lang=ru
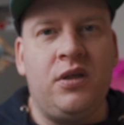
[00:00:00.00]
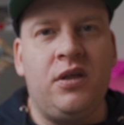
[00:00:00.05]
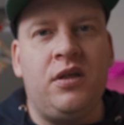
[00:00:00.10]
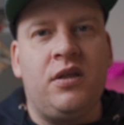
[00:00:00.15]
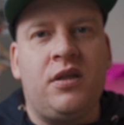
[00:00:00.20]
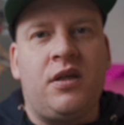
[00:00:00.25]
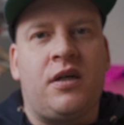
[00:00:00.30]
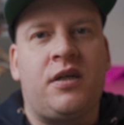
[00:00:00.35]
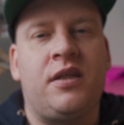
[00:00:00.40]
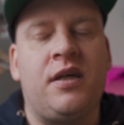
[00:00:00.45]
И
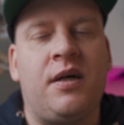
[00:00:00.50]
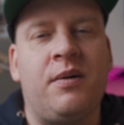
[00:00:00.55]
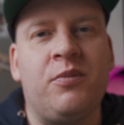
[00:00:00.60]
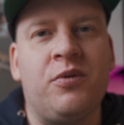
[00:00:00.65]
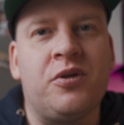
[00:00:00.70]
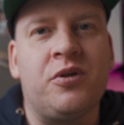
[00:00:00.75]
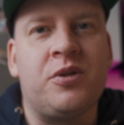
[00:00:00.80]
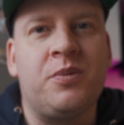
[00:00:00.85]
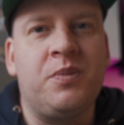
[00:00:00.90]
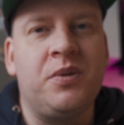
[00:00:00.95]
иногда,
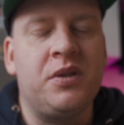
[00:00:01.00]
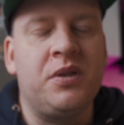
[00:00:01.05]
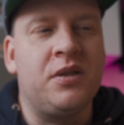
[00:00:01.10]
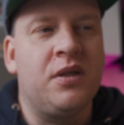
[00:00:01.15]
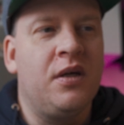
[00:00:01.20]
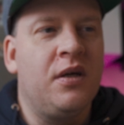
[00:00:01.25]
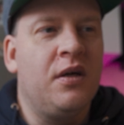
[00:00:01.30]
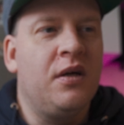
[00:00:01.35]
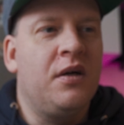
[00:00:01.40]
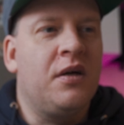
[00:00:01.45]
может быть,
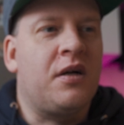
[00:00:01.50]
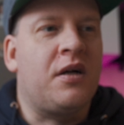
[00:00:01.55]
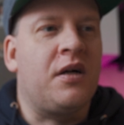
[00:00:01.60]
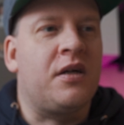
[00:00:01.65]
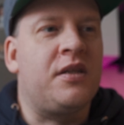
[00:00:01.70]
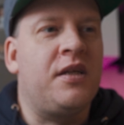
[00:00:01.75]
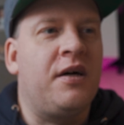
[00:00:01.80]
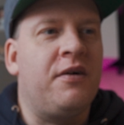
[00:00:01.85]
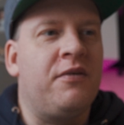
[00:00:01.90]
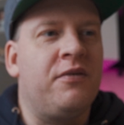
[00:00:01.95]

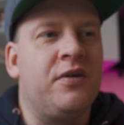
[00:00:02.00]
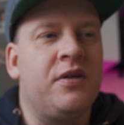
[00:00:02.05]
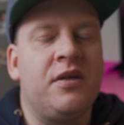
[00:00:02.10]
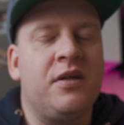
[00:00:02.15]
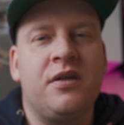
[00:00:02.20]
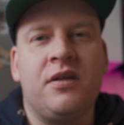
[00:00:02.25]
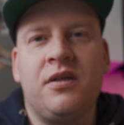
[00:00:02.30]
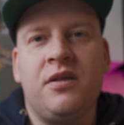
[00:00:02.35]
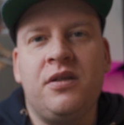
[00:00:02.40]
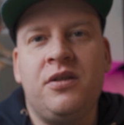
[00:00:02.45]
когда
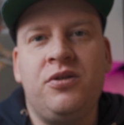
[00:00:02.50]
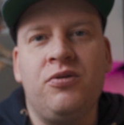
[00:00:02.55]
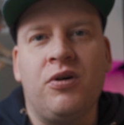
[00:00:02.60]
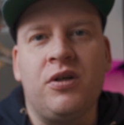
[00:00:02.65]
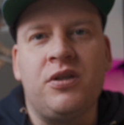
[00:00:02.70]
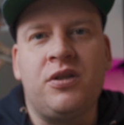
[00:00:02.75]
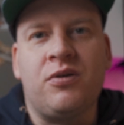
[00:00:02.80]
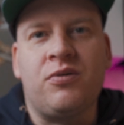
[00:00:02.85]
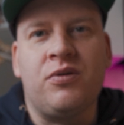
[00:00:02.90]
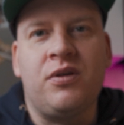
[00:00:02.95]
вы
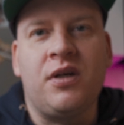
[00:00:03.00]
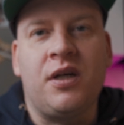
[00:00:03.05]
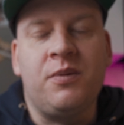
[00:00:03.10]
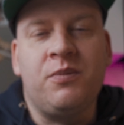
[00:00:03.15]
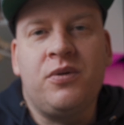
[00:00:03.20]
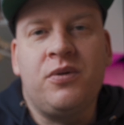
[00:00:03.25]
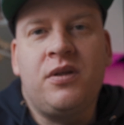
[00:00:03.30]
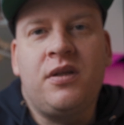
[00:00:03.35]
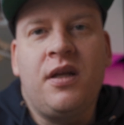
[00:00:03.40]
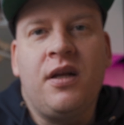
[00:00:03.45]
идете
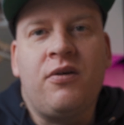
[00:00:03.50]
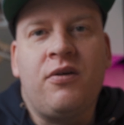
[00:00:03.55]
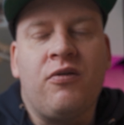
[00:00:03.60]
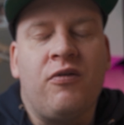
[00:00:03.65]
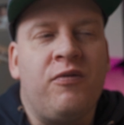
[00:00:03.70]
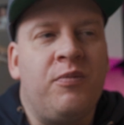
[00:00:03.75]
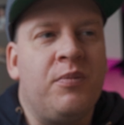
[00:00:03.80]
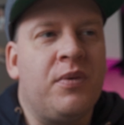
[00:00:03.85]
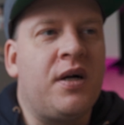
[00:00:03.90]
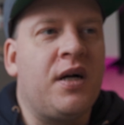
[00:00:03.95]
куда-нибудь далеко
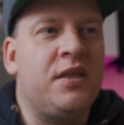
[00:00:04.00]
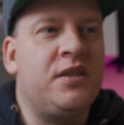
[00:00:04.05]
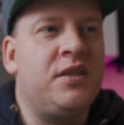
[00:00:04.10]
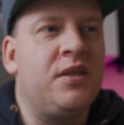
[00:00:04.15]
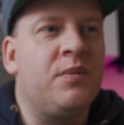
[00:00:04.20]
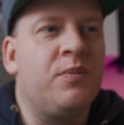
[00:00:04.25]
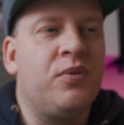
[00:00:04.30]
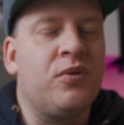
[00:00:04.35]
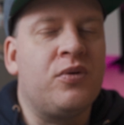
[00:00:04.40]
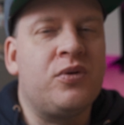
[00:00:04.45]
в
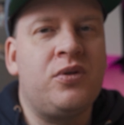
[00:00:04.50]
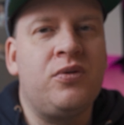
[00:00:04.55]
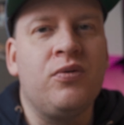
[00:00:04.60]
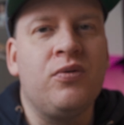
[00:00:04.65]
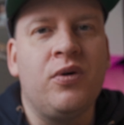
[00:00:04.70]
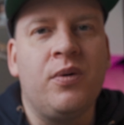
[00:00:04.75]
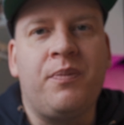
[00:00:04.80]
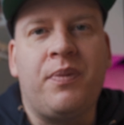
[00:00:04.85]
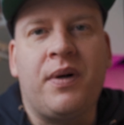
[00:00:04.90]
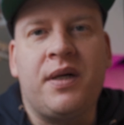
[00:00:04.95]
магазин,
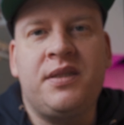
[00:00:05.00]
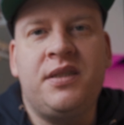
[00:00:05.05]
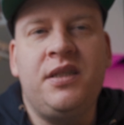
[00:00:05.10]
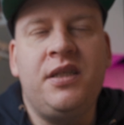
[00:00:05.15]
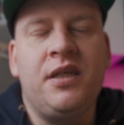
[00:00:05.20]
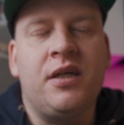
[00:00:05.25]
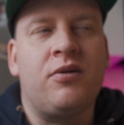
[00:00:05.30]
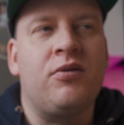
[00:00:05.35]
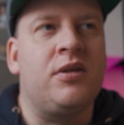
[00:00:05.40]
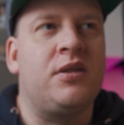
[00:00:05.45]
буксуя по
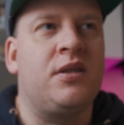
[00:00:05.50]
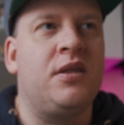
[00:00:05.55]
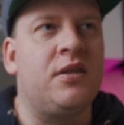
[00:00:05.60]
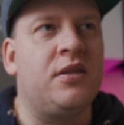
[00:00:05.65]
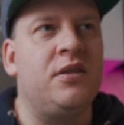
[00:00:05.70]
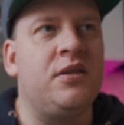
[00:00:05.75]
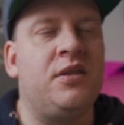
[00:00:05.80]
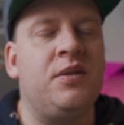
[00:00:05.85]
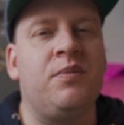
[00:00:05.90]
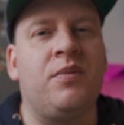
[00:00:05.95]
снегу, если
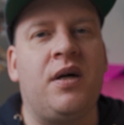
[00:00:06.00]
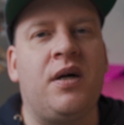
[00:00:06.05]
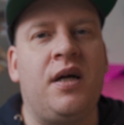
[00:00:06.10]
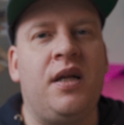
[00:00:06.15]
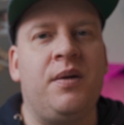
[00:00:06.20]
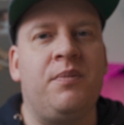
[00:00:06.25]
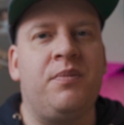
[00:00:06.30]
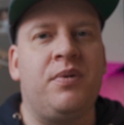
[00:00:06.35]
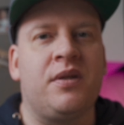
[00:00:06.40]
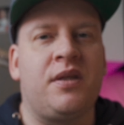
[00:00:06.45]
это зима,
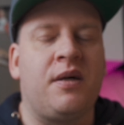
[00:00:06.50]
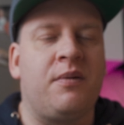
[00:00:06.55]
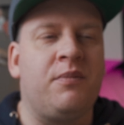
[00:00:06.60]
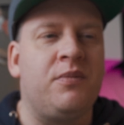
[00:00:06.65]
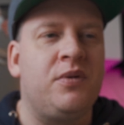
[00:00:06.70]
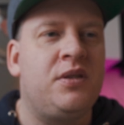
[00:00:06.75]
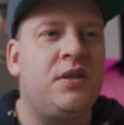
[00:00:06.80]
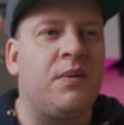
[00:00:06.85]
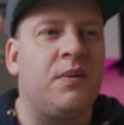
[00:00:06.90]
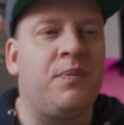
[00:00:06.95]
либо
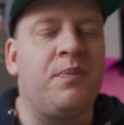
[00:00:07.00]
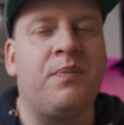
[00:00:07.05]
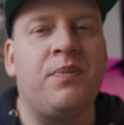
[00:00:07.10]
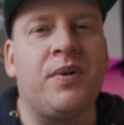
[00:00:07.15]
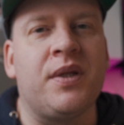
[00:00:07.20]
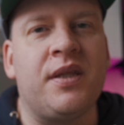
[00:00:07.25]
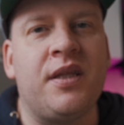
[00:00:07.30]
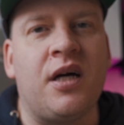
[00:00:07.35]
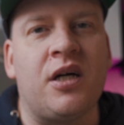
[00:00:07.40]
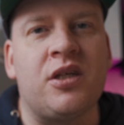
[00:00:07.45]
там идя
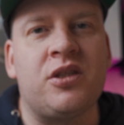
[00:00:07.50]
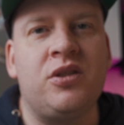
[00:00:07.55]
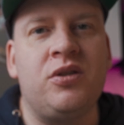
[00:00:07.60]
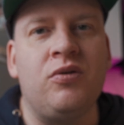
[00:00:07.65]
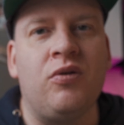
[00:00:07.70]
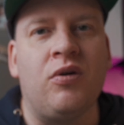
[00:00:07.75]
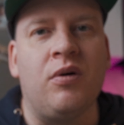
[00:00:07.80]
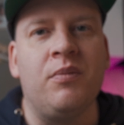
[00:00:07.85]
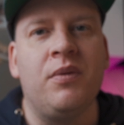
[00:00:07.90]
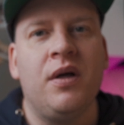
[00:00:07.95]
под
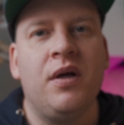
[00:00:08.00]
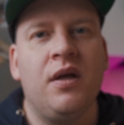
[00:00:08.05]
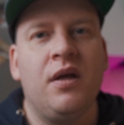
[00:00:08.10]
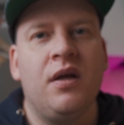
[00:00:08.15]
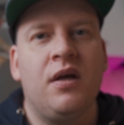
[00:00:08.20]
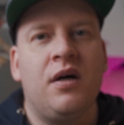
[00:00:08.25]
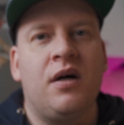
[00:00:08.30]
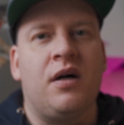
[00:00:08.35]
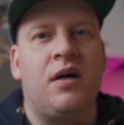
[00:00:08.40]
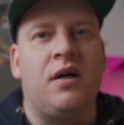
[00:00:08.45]
дождем
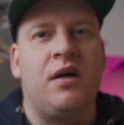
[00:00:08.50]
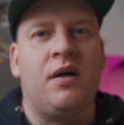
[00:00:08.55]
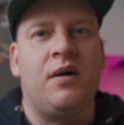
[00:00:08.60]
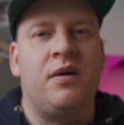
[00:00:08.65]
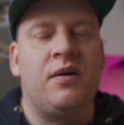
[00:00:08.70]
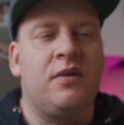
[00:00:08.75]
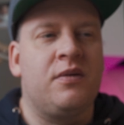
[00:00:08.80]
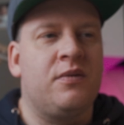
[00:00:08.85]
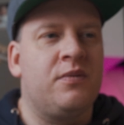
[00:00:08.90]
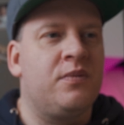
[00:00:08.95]

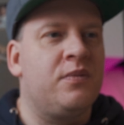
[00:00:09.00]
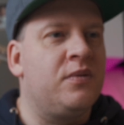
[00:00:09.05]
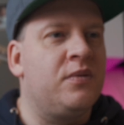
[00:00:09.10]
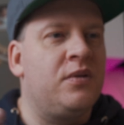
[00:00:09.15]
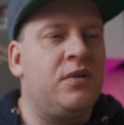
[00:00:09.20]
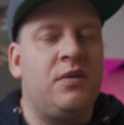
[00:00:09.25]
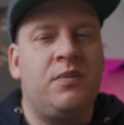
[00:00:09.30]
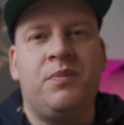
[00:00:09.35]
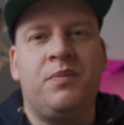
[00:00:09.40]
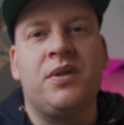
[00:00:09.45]
э,
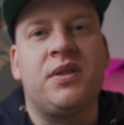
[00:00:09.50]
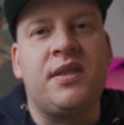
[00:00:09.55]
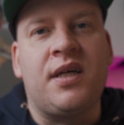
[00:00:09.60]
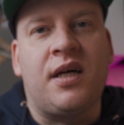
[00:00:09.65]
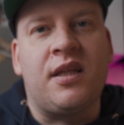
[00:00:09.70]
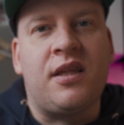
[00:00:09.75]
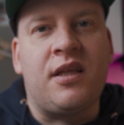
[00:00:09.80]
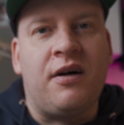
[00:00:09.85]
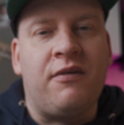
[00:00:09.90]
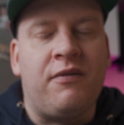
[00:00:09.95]
и без
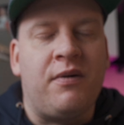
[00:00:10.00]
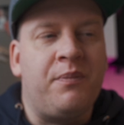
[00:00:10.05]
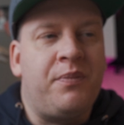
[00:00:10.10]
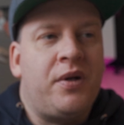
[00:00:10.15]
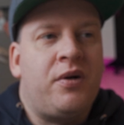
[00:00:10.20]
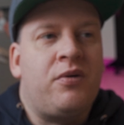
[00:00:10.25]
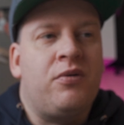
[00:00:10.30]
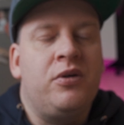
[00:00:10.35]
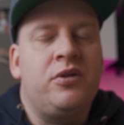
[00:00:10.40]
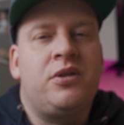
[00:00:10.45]
зонта вам
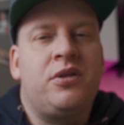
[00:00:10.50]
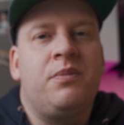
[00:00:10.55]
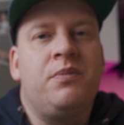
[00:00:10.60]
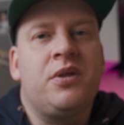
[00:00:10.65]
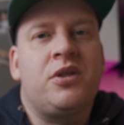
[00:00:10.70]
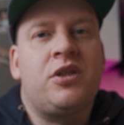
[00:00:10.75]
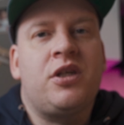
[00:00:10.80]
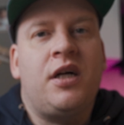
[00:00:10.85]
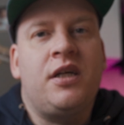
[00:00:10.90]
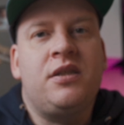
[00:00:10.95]
приходится
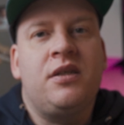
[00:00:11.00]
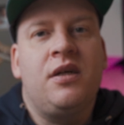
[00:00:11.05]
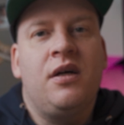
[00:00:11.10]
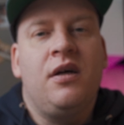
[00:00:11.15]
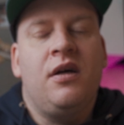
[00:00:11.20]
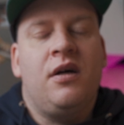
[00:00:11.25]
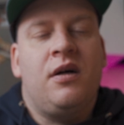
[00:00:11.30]
бежать,